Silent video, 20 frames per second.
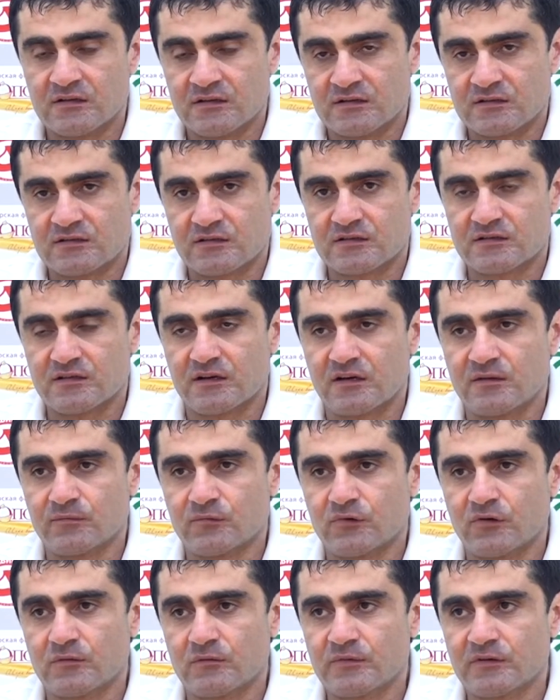создали
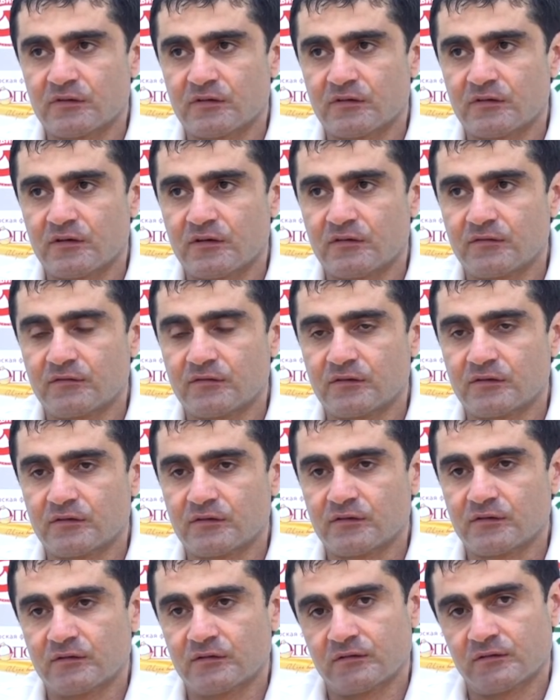много моментов голевых.
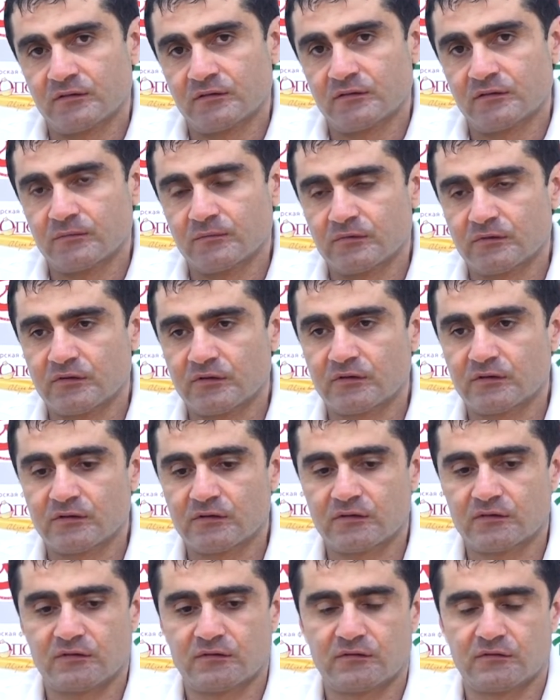И так
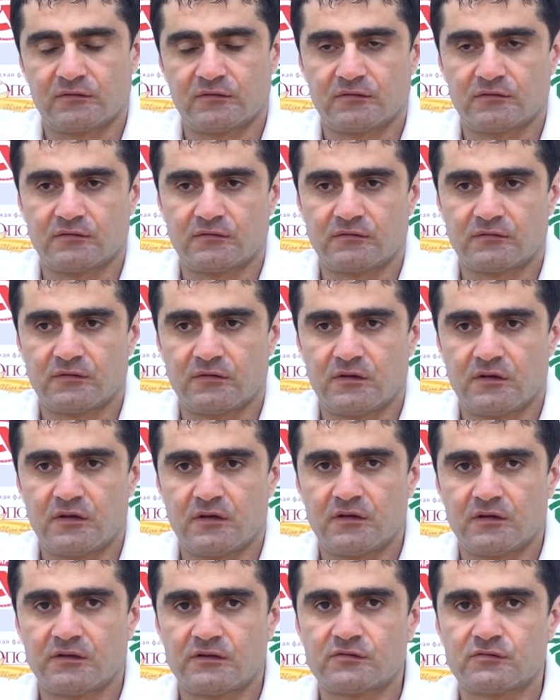
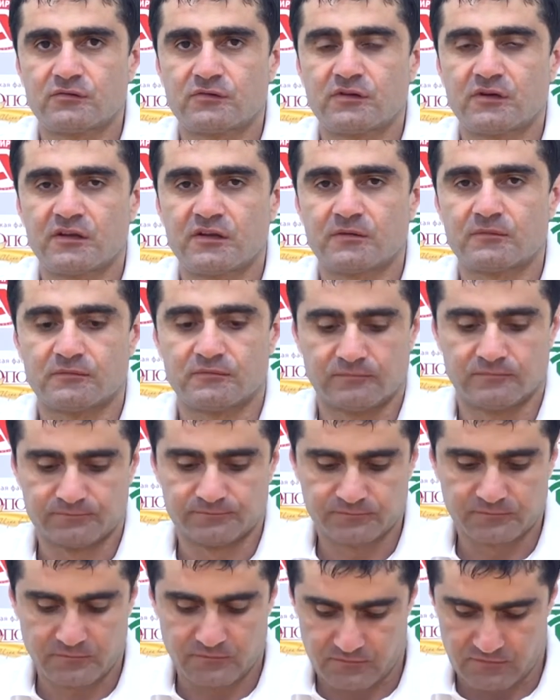результатом
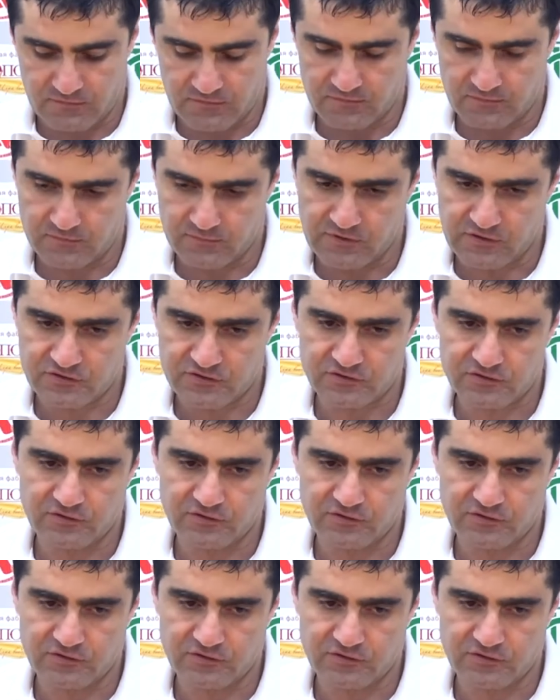матча